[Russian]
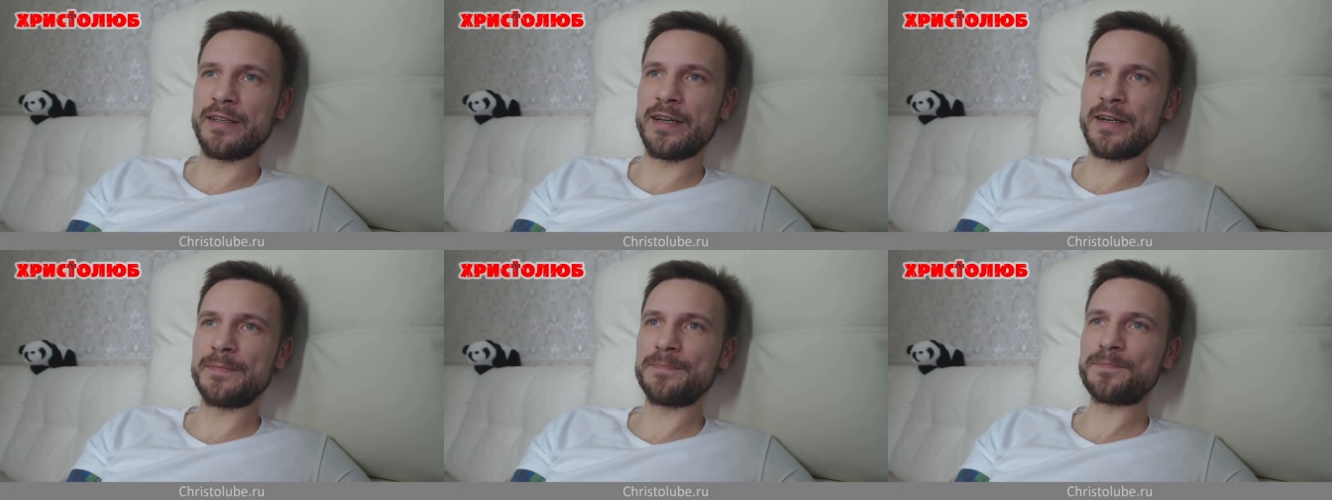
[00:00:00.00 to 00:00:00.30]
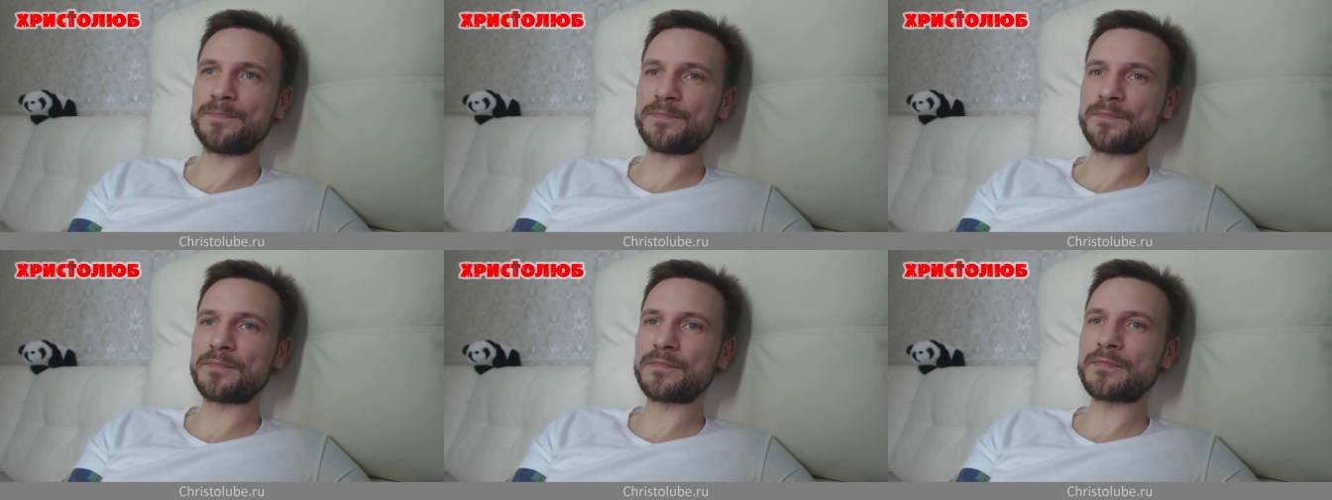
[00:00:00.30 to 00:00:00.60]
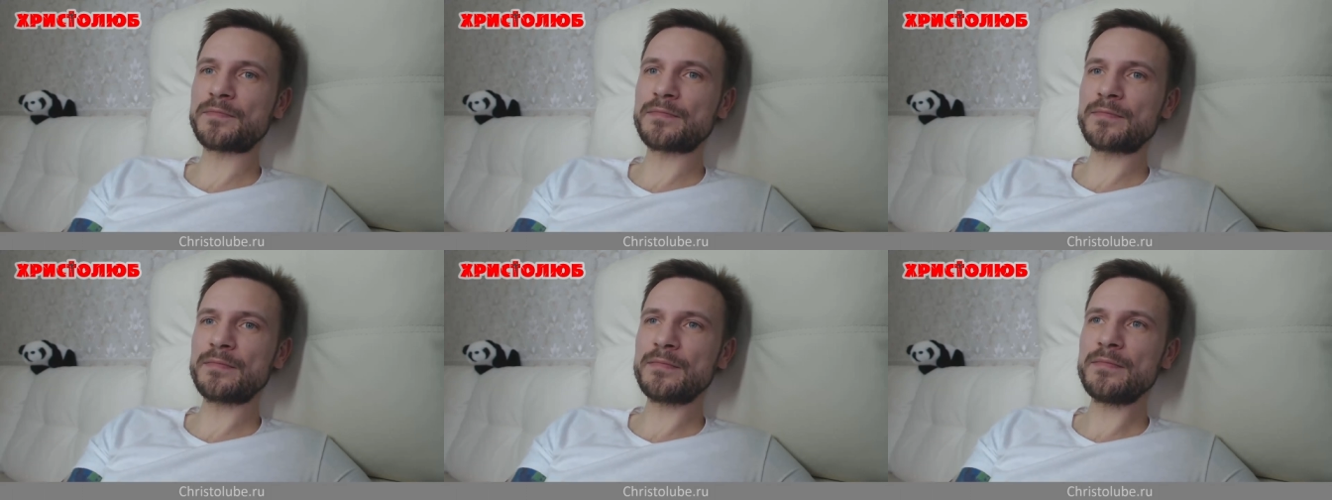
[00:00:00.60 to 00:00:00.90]
да,
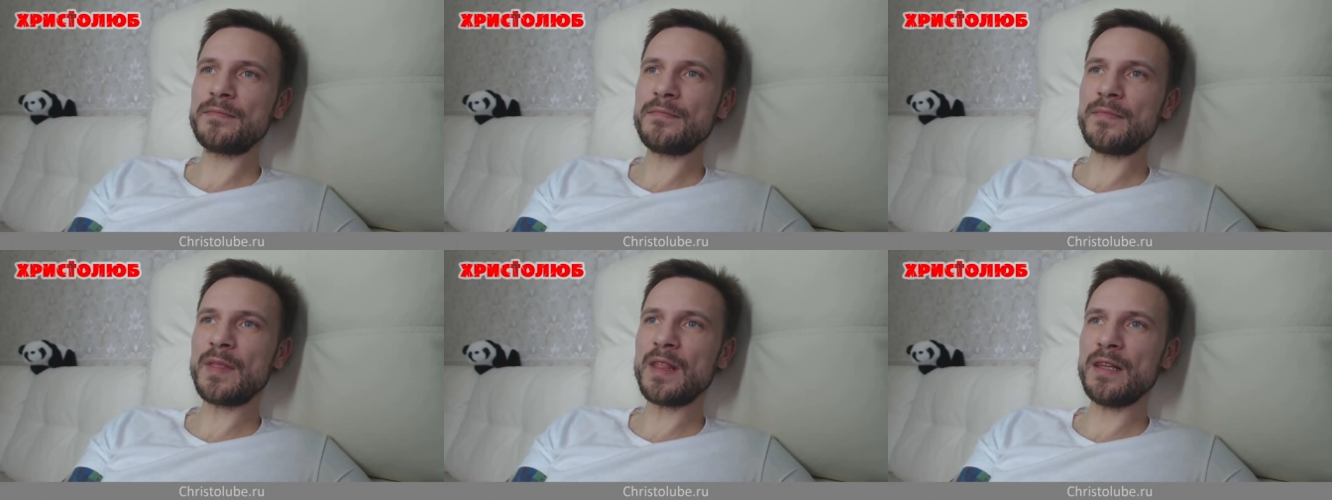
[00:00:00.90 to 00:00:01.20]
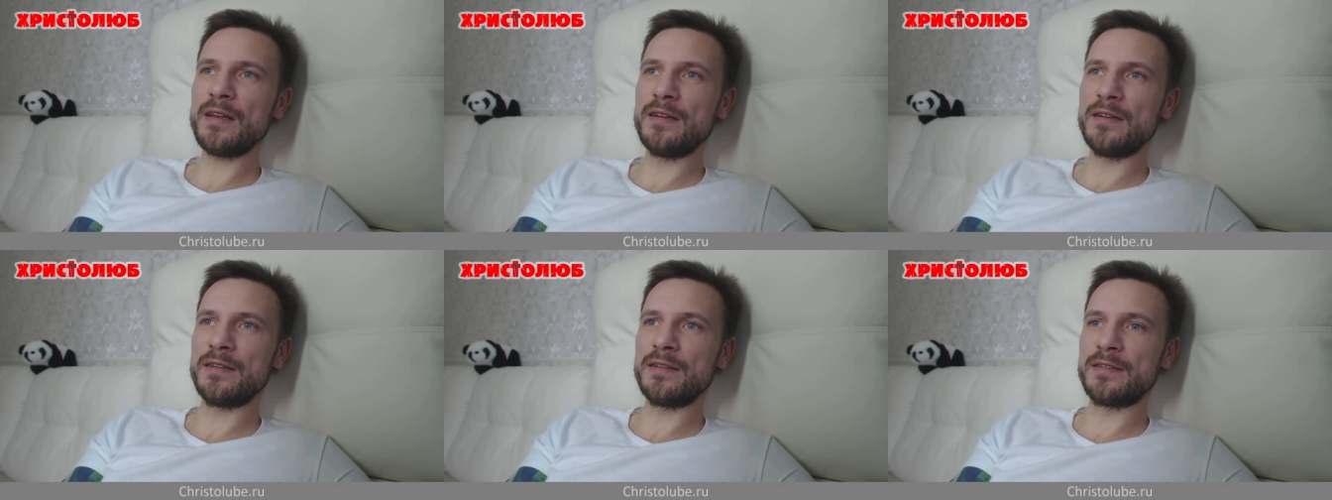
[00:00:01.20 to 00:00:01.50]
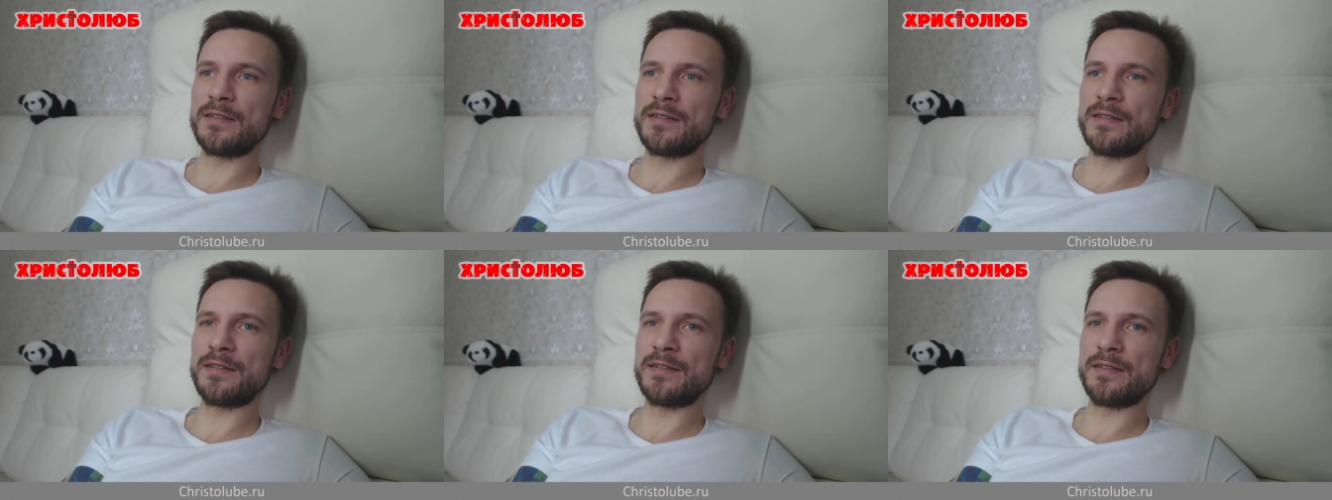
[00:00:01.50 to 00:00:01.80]
э,
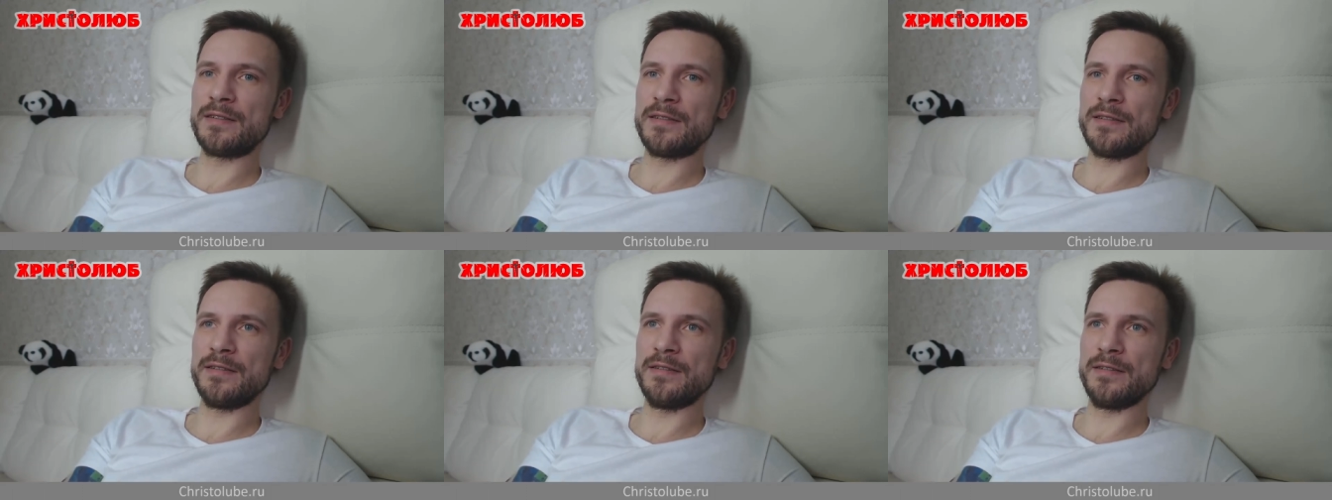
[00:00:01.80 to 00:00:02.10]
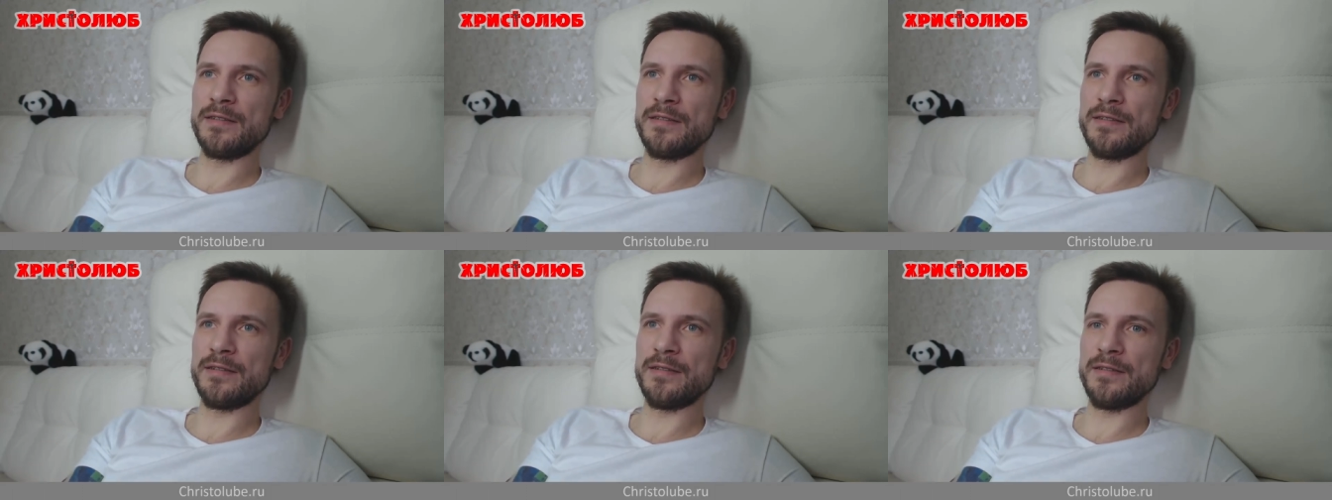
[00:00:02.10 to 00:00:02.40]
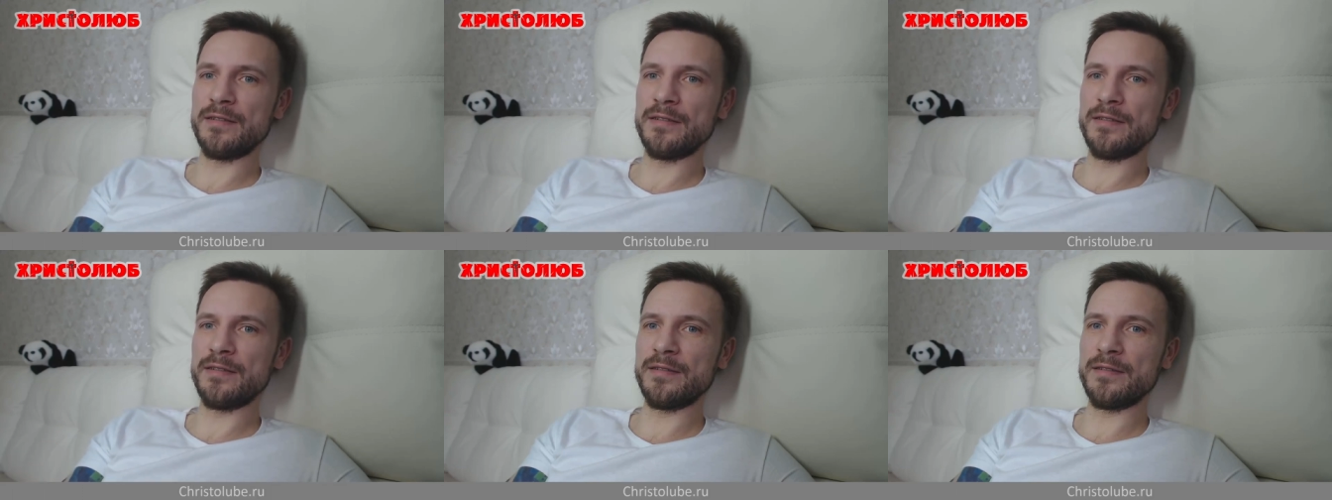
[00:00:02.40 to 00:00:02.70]

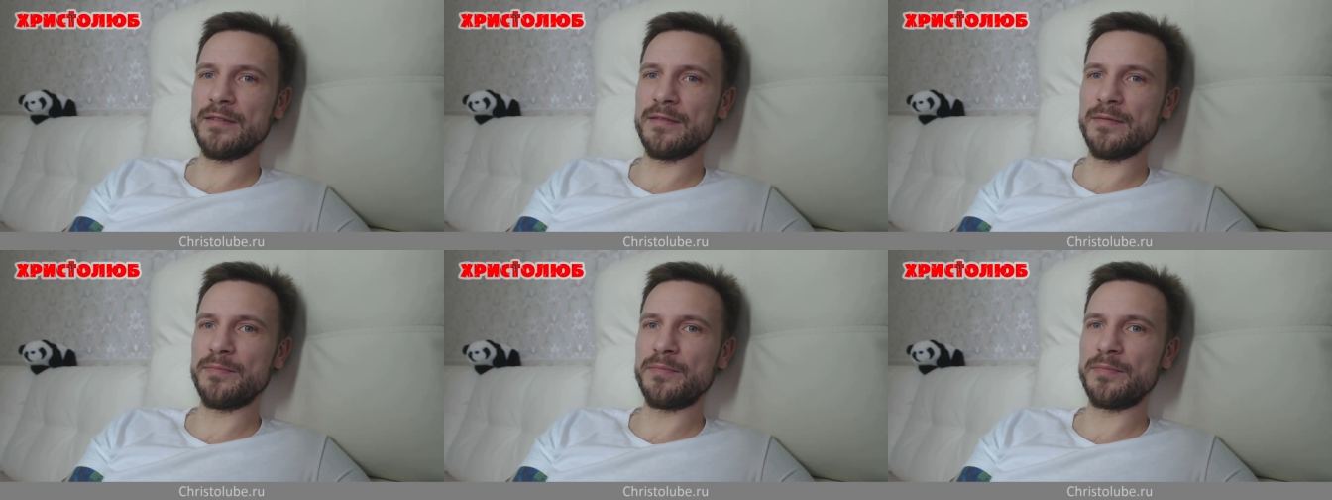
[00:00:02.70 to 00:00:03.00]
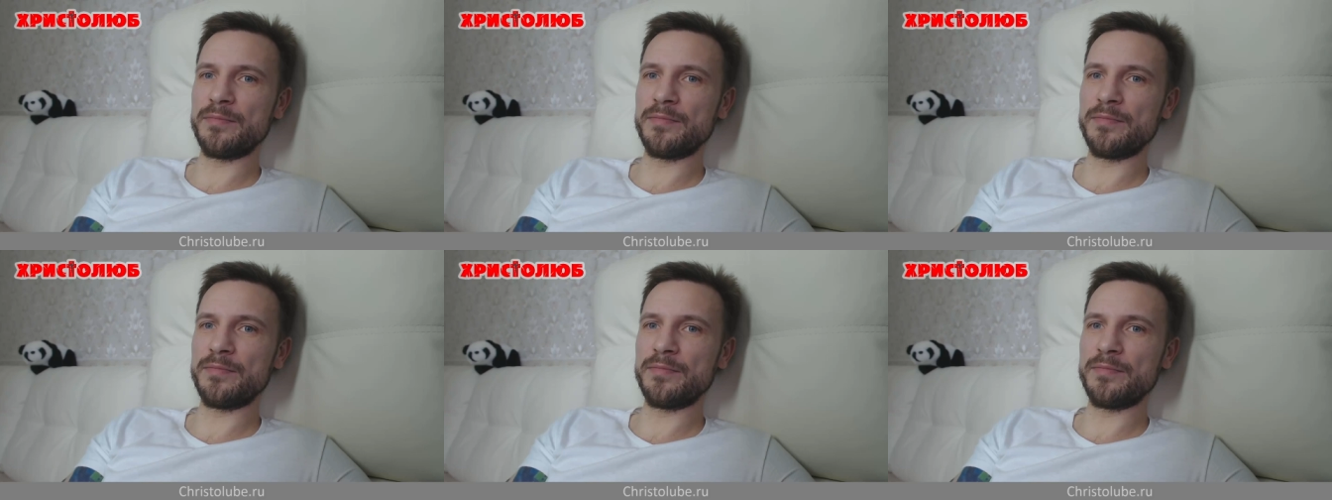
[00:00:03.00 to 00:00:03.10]
э,